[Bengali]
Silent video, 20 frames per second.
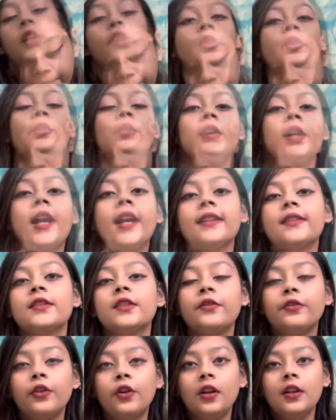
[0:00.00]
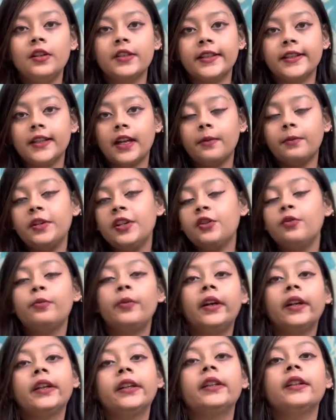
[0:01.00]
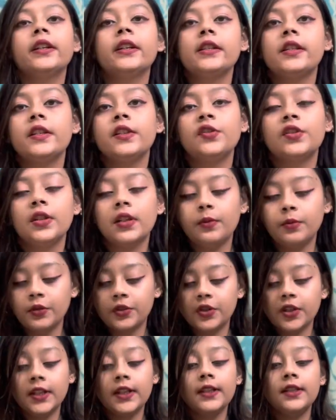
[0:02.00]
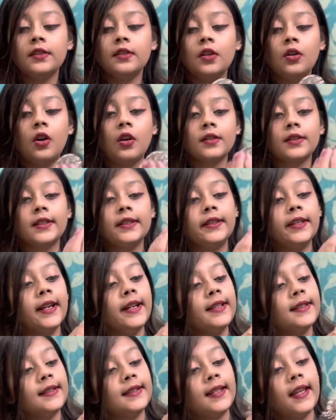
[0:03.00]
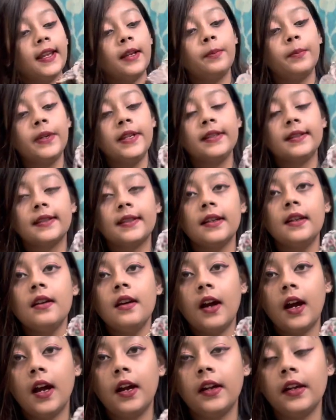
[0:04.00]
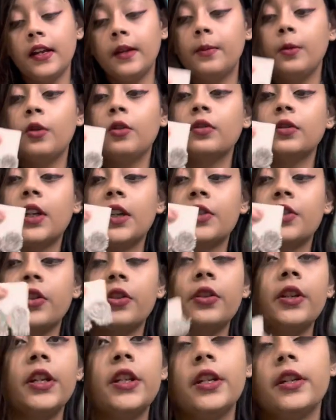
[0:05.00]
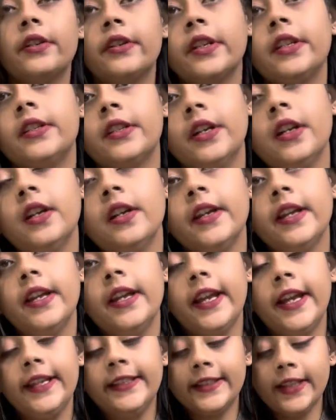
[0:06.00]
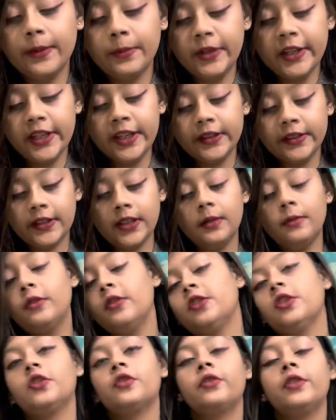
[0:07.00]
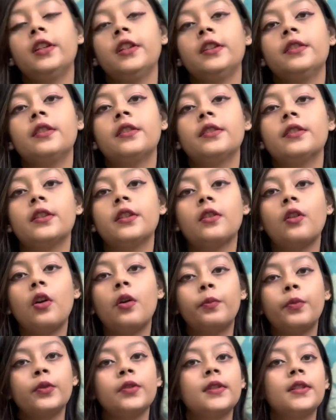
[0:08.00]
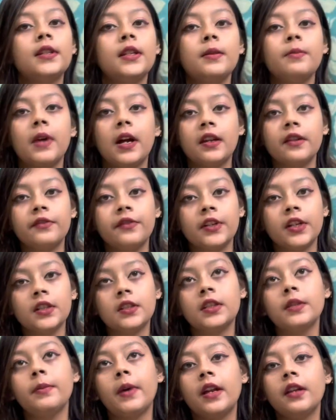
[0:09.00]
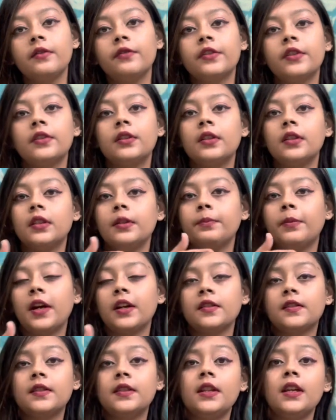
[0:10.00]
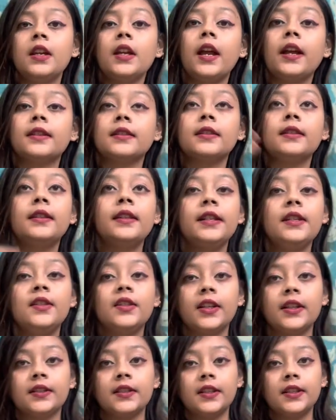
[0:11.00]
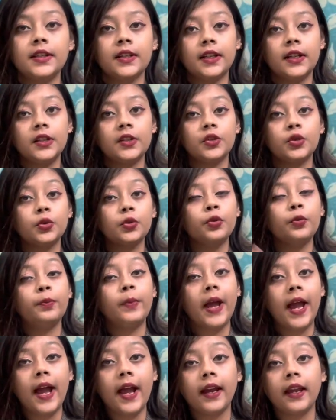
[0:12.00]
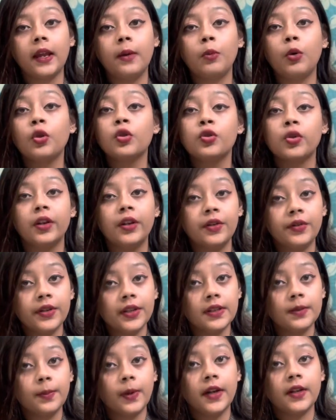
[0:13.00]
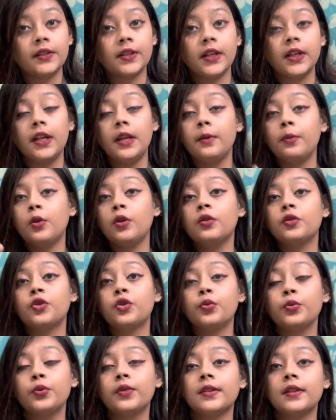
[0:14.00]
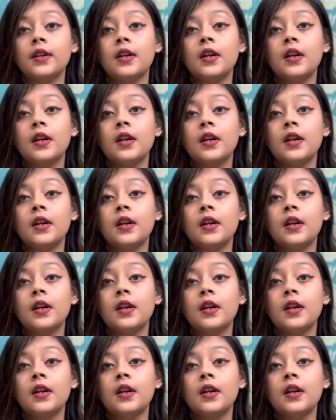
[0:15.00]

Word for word: তো লাস্ট অফ অল যেটা আমি নিউ মার্কেট থেকে নিয়েছিলাম হচ্ছে এই অক্সিডাইজ নেক পিসটা আর এবং তার সঙ্গে ইয়ারিংটা এটা আমি নিয়েছিলাম হচ্ছে শ্রীলেদাসের অপোজিটেই মানিভার আছে মানিভার থেকে পাশ দিয়ে একটা লেন যাচ্ছে যেখানে শুধু ব্যাগ এবং জুয়েলারিজ পাওয়া যায় এবং শুজ